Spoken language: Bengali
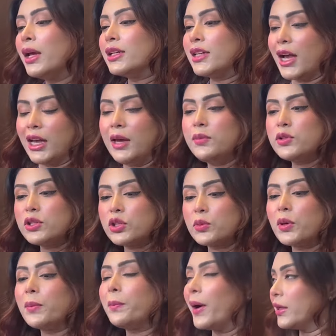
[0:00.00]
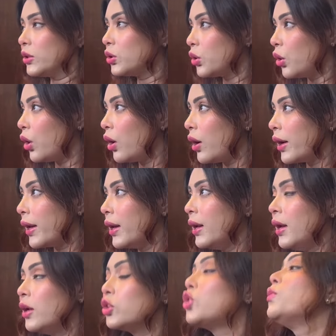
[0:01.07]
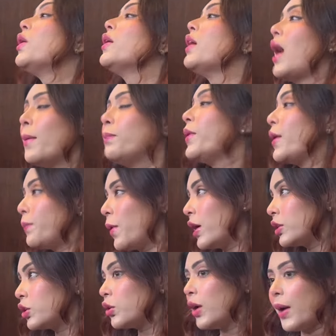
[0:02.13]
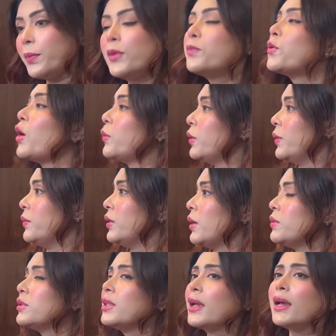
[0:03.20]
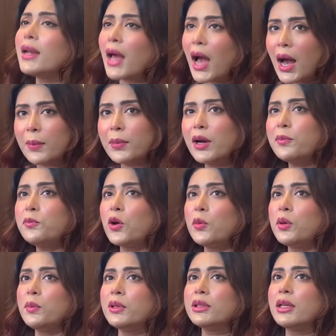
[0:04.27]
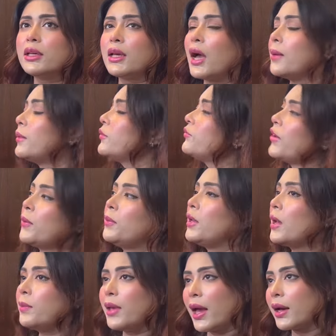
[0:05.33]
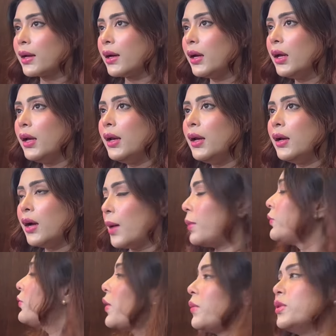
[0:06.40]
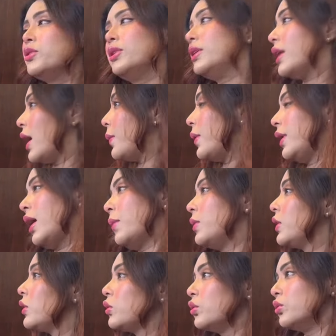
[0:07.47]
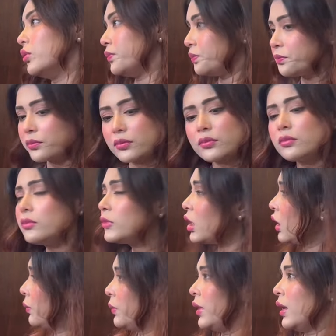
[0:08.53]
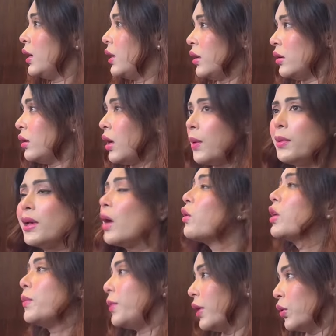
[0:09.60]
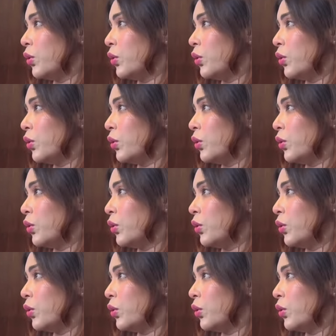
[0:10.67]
সাকিব যদি তোমার পাত্র হয় তোমার আপনার পাত্র হয় আপনার প্রবলেম কি আমি দেখেন আমার প্রবলেমের থেকে আমার ফ্যামিলি আমি একা আমার ফ্যামিলি যদি না মানে আমি কিন্তু বিয়ে আমি কাউকে বিয়ে